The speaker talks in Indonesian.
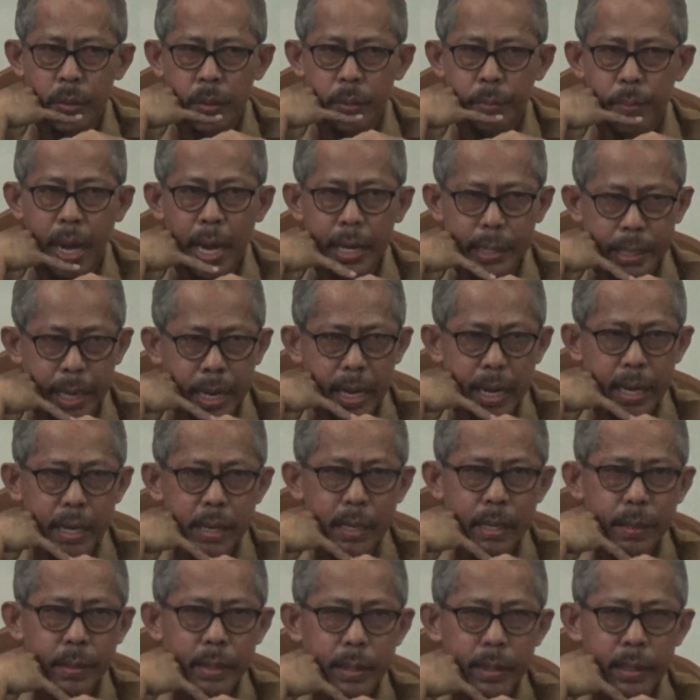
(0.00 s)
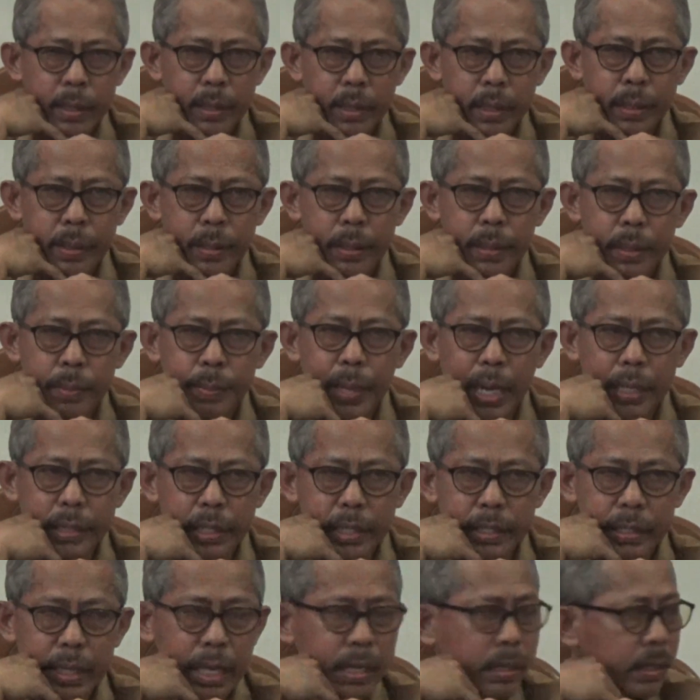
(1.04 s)
Maka, Pak
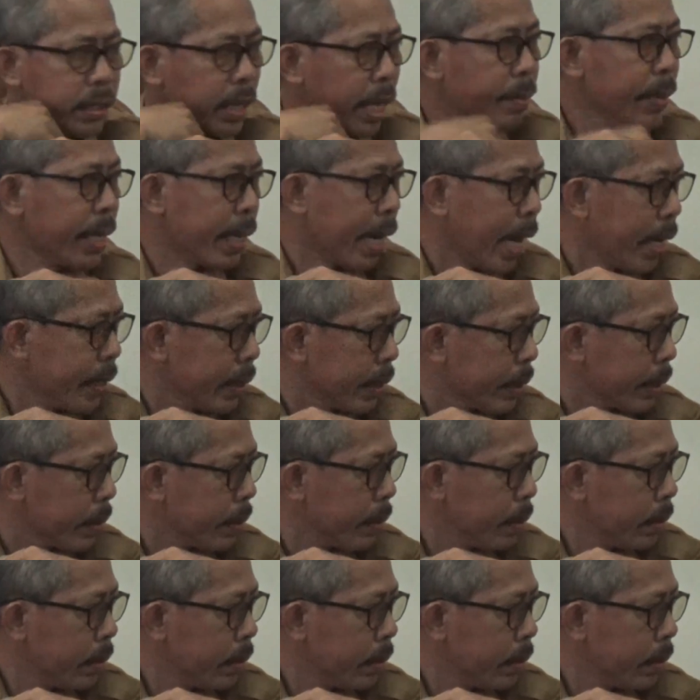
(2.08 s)
Asisten, saya berharap